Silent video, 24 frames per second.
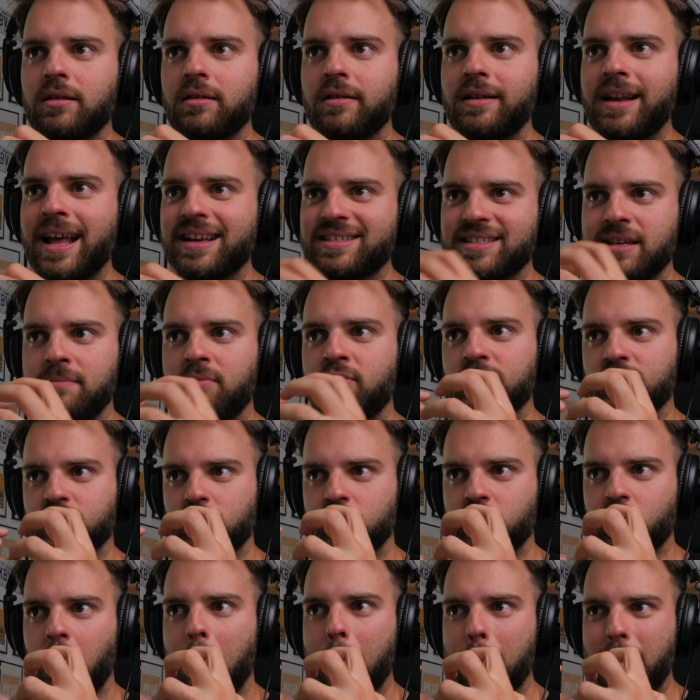nacimos
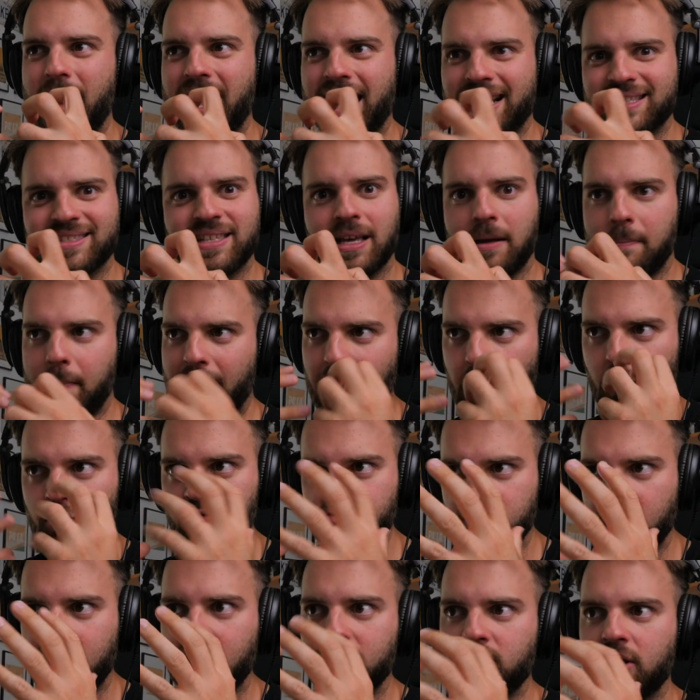nosotros para hacer, para
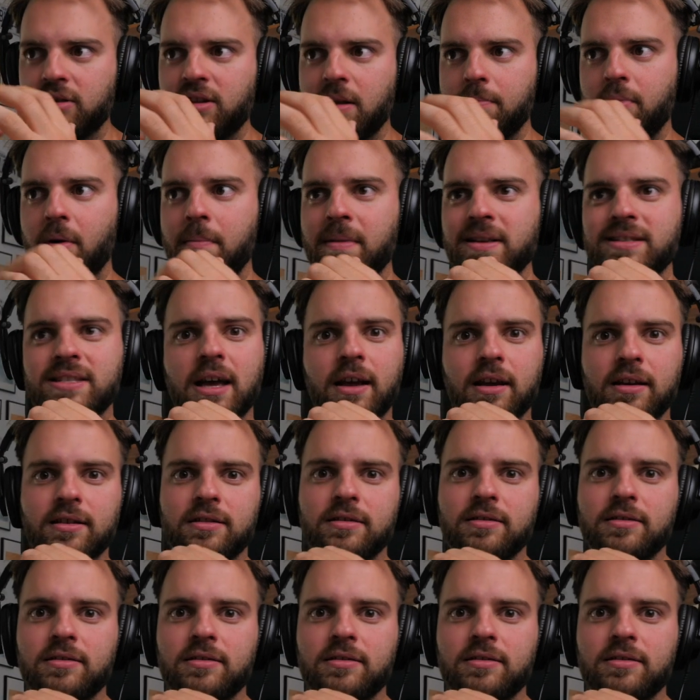contar estos tipos de mensajes.